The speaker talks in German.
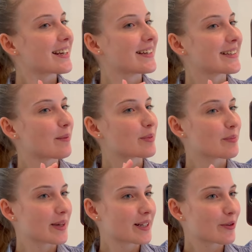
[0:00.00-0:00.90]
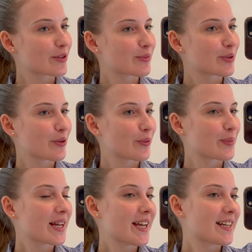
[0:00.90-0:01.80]
denn ich habe eine Mail heute
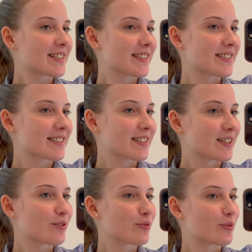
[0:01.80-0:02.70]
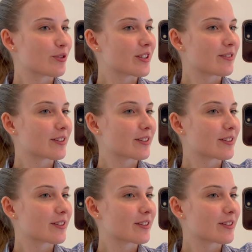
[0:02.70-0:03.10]
bekommen, dass ich für die